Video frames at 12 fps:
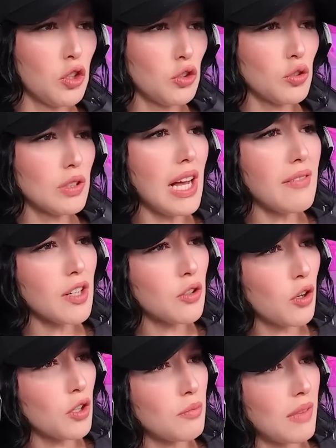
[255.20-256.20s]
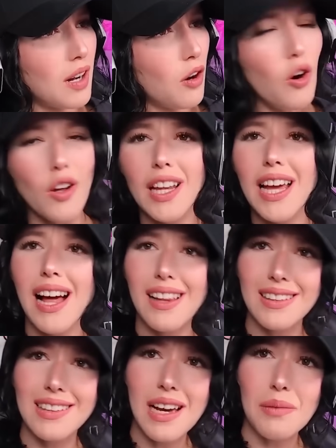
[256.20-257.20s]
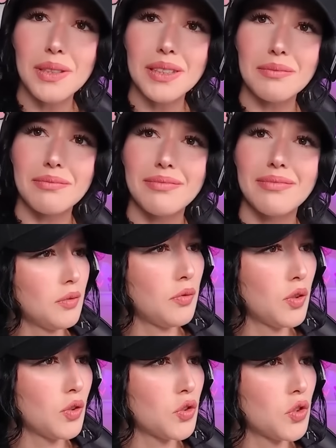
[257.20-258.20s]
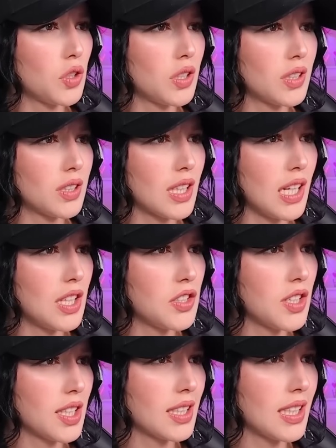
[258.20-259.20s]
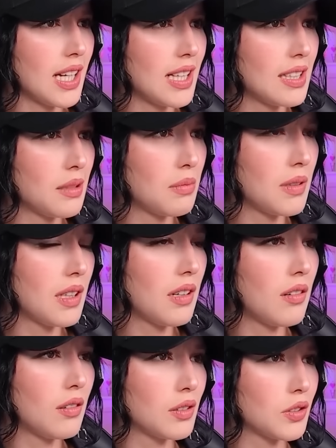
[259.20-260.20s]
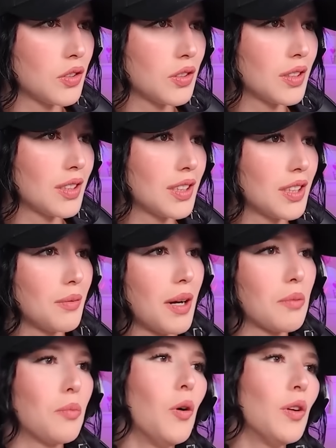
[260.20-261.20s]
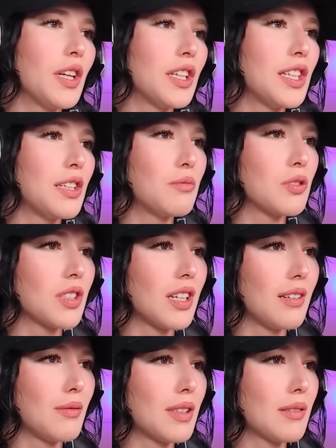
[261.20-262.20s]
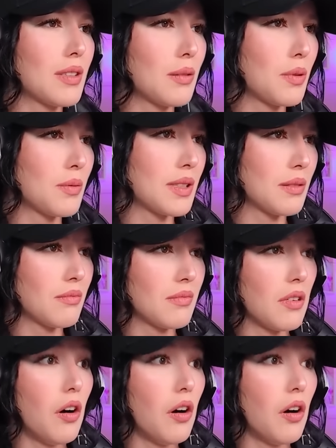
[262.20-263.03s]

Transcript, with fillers: Çocuklar ve koruma. O olayı algılayamadım. The future. Gelecek geldi bile oluştu. Bak bu olay iyiymiş ama tabii bizim...